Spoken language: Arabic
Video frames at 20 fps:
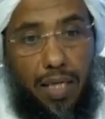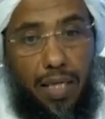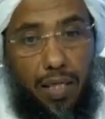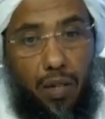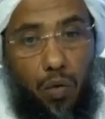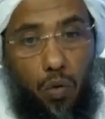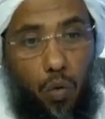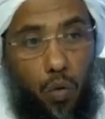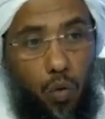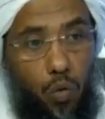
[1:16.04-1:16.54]

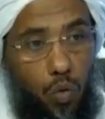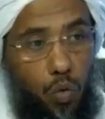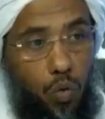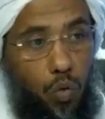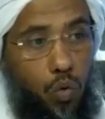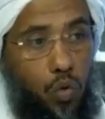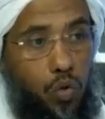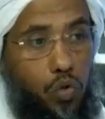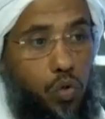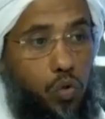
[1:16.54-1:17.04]

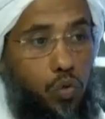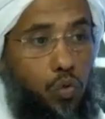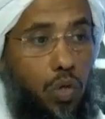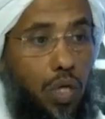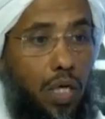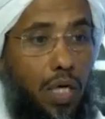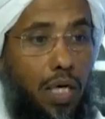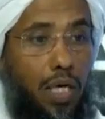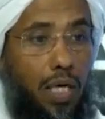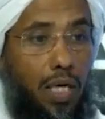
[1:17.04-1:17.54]
الخلوص
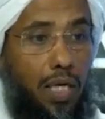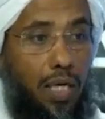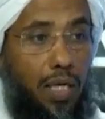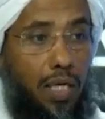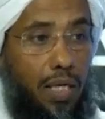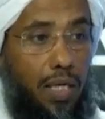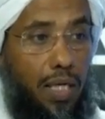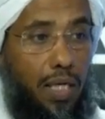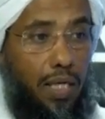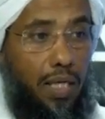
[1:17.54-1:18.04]

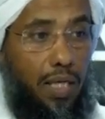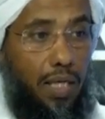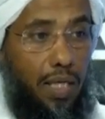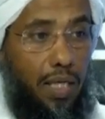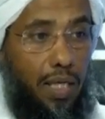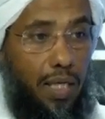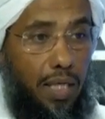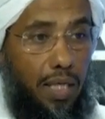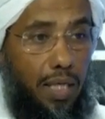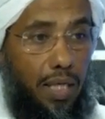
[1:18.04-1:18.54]

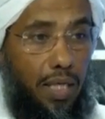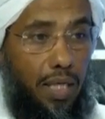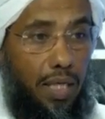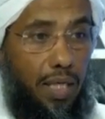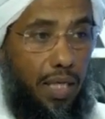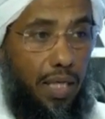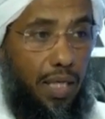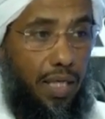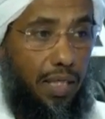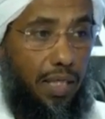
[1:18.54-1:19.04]

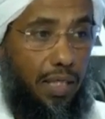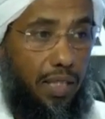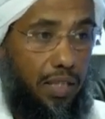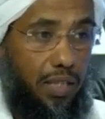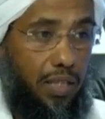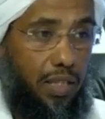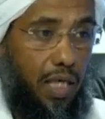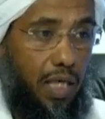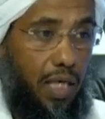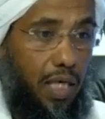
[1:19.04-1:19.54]

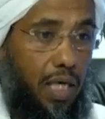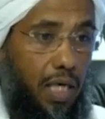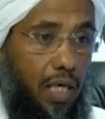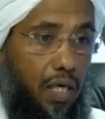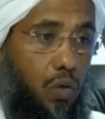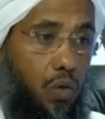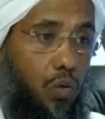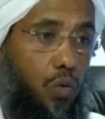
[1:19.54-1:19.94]
والانعتاق